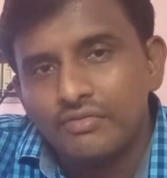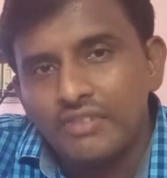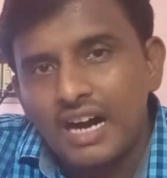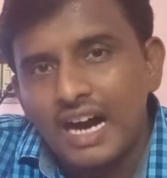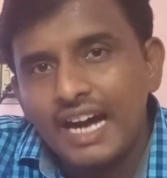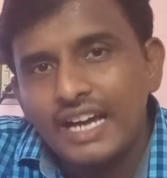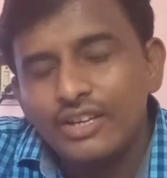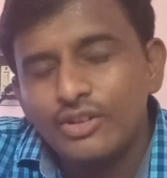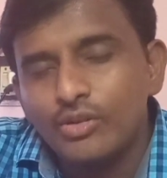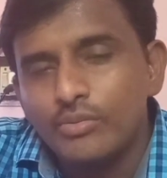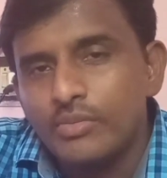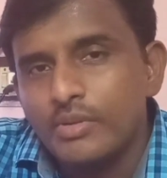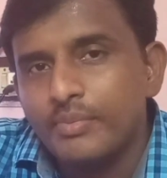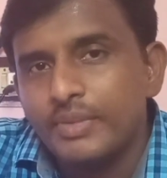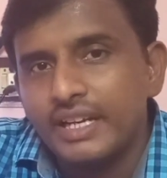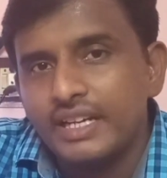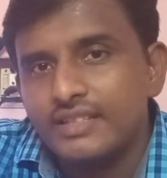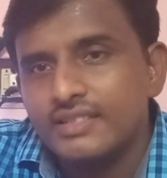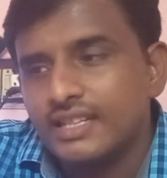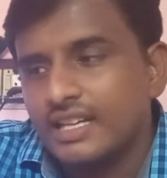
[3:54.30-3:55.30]
வாய் ரொம்ப
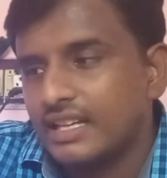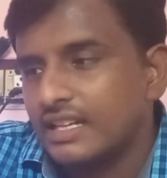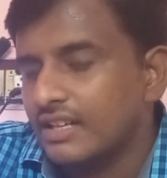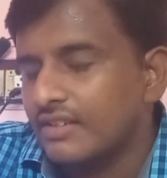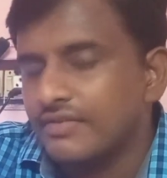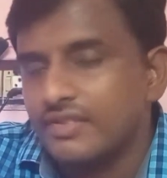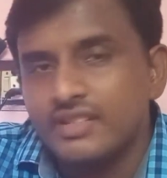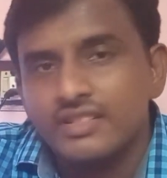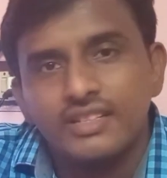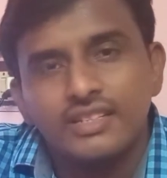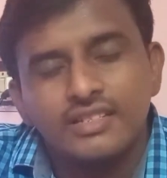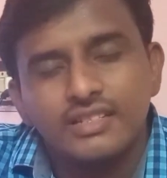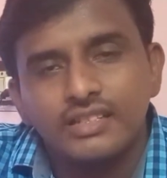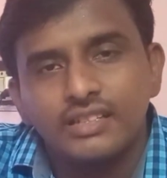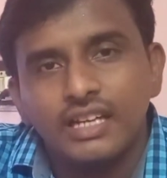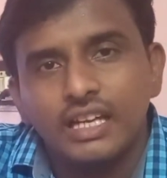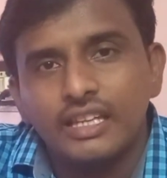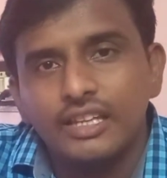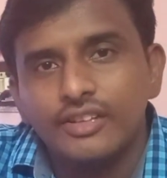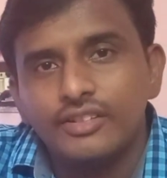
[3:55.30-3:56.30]
பெருசாக இருக்க ஃபிஷ்ஷஸ்
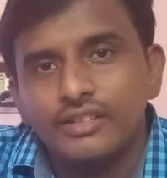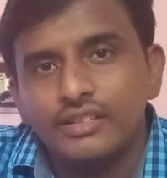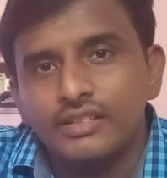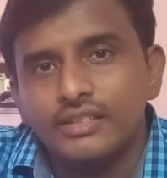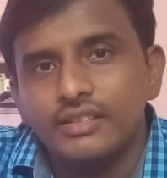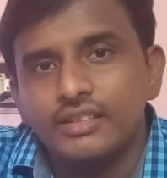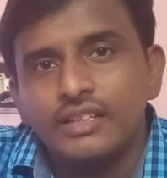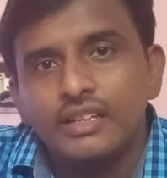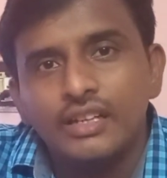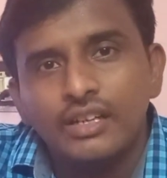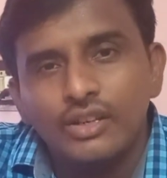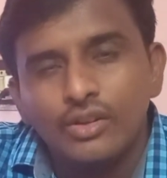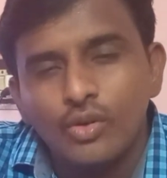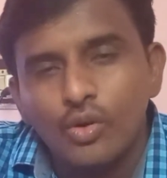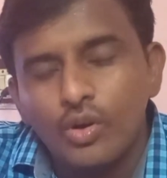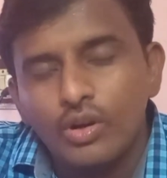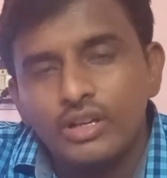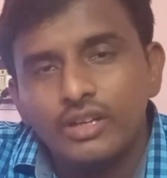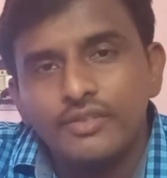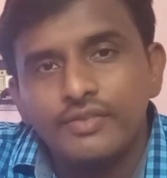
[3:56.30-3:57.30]
அதாவது
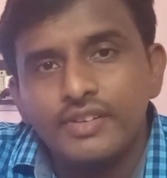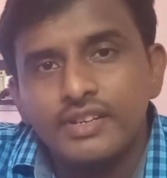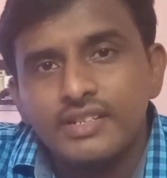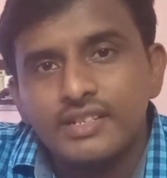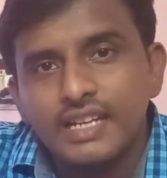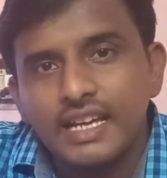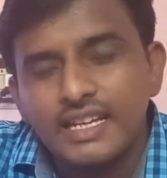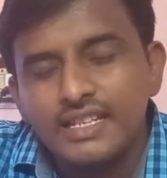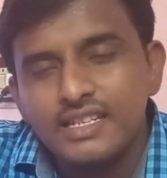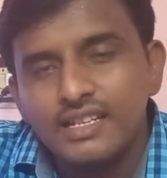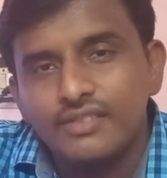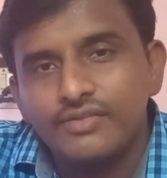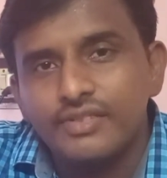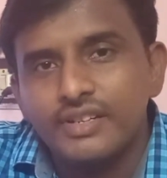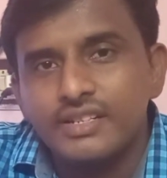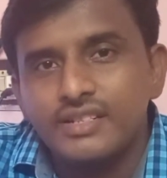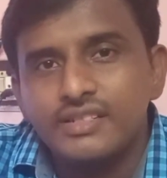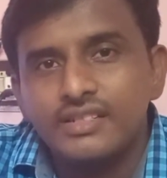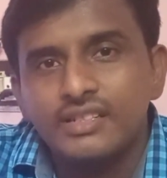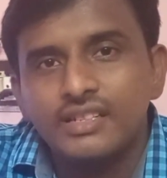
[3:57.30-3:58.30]
கோல்டு ஃபிஷ் ஏஞ்சல்
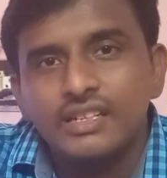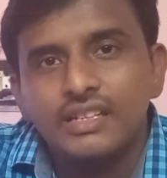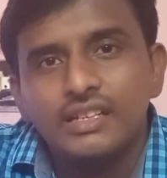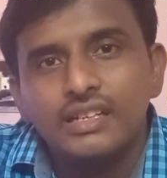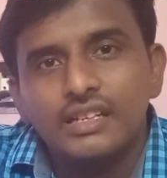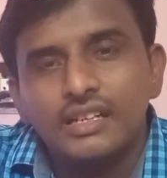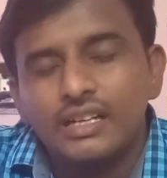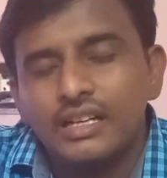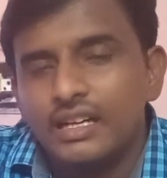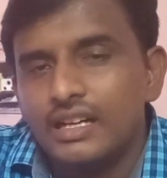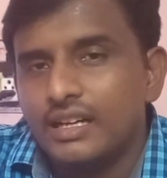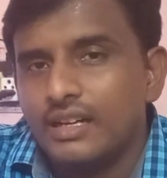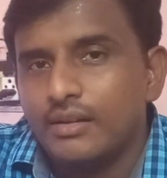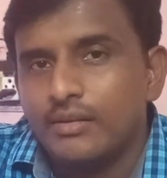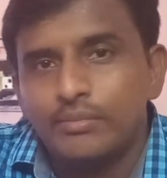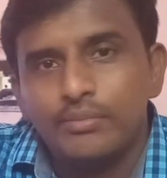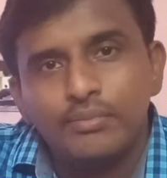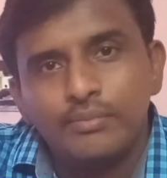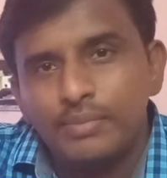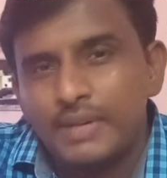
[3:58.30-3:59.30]
ஃபிஷ்
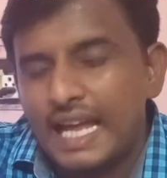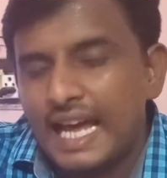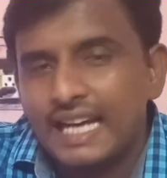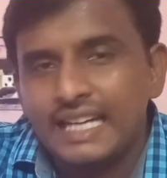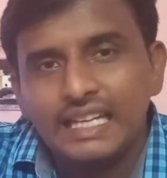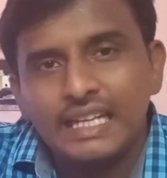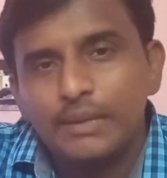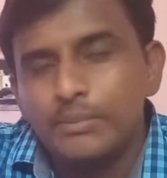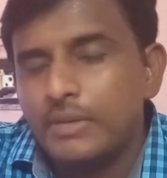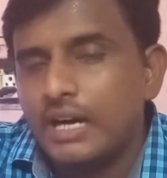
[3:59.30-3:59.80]
பிளாட்டி